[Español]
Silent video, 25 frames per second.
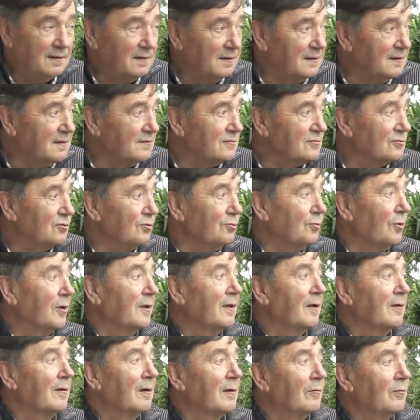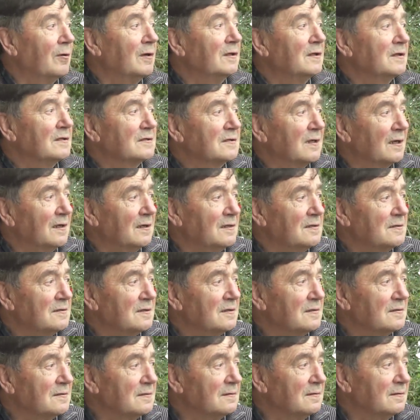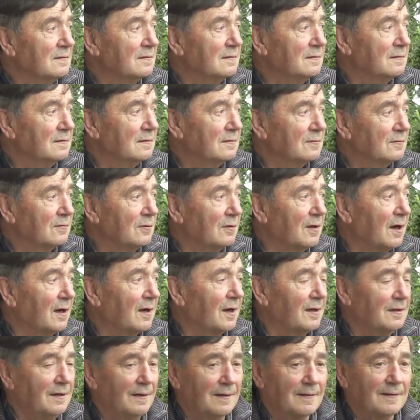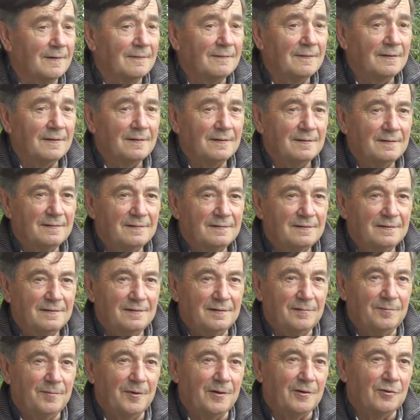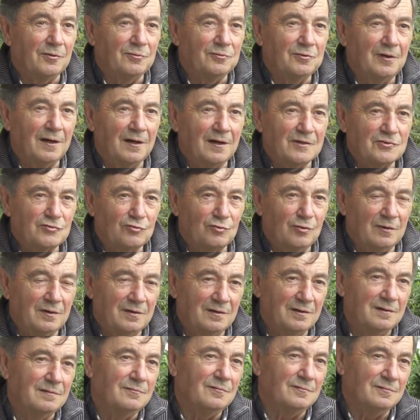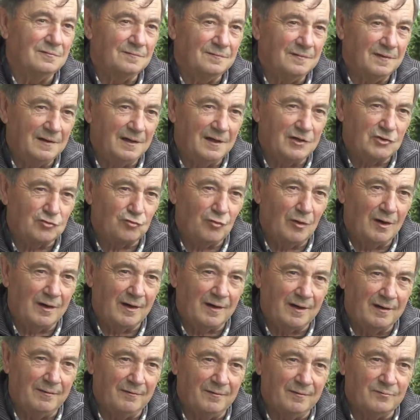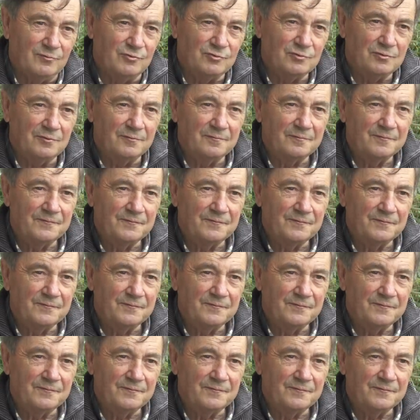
y subió a dar una vuelta hasta lisas, con el alcalde de la Cabada y paró en la, escuela que íbamos.